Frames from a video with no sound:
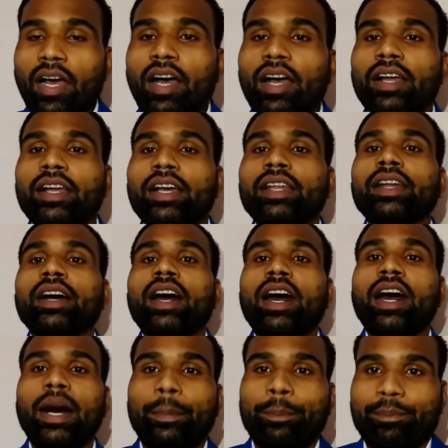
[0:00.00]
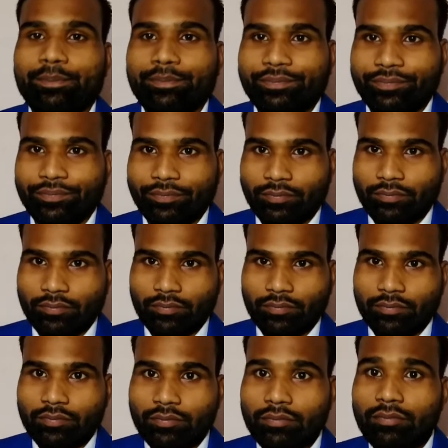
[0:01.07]
अगर आप
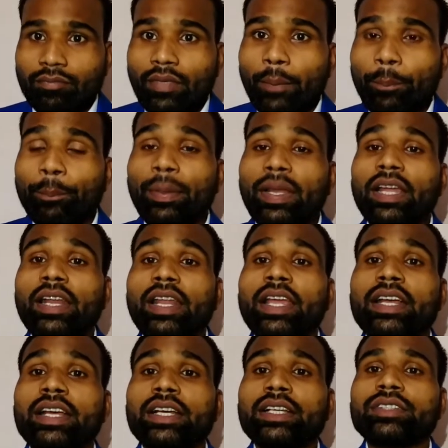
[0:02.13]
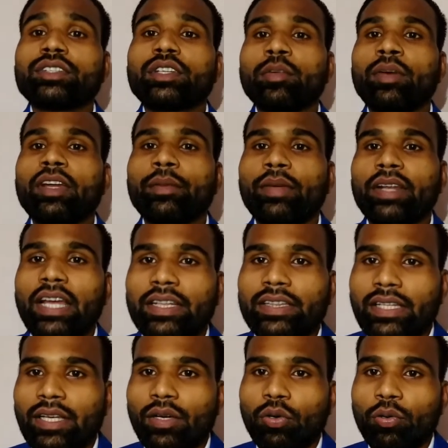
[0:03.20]
पहले कस्टमर
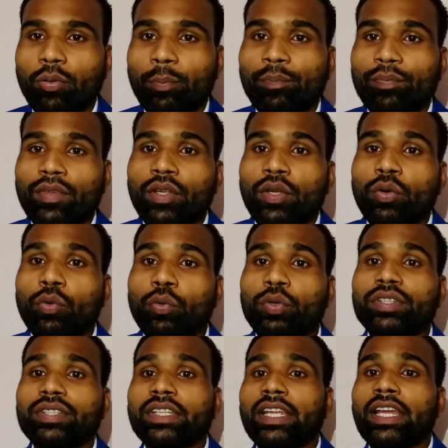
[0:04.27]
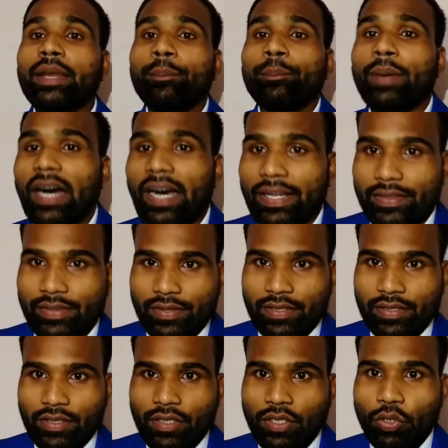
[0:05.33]
बनाते हो उसके बाद
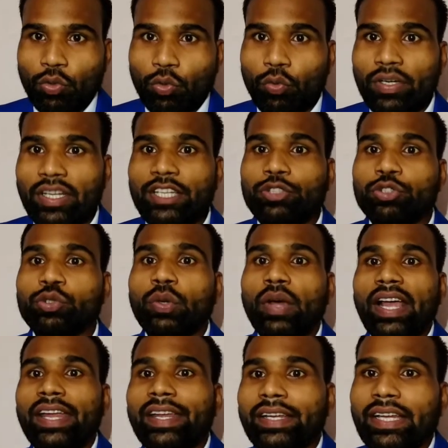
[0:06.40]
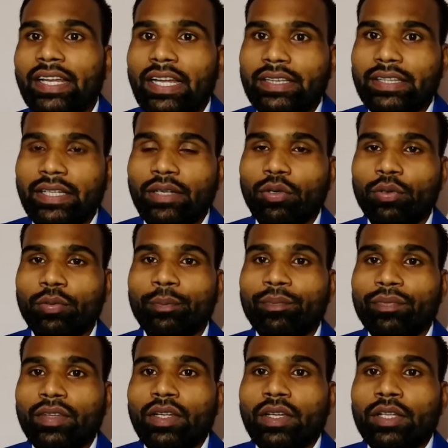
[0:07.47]
उन्हें ज्वाइन कराते हो
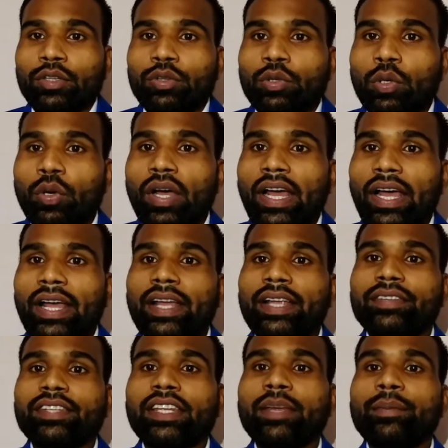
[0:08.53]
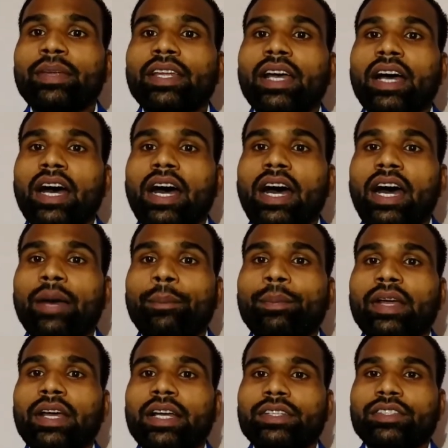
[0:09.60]
तो ऐसे में
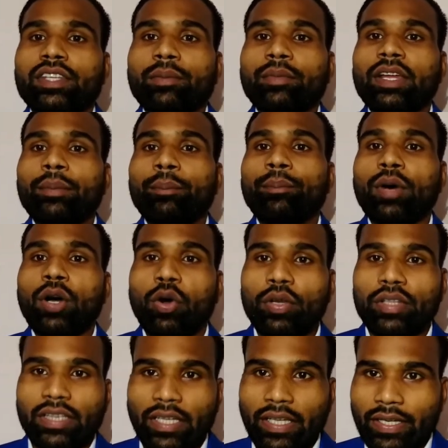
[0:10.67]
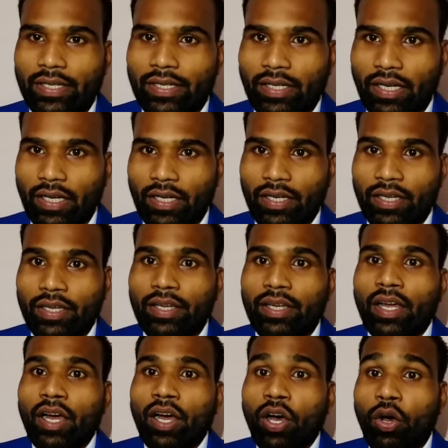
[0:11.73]
आपका समय बहुत लगेगा
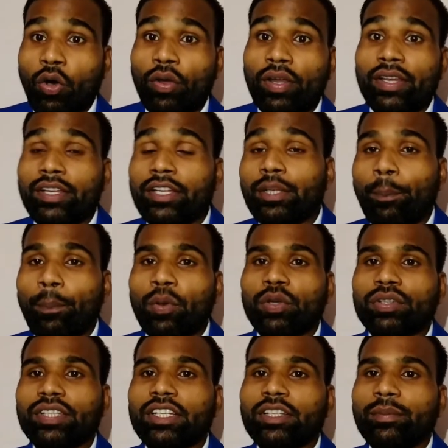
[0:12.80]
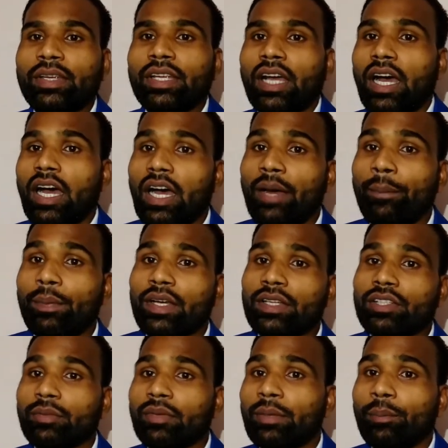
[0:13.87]
और इस प्रोसेस में आपका
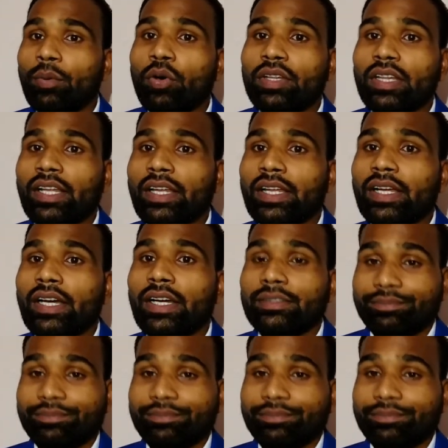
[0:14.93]
समय बहुत लगेगा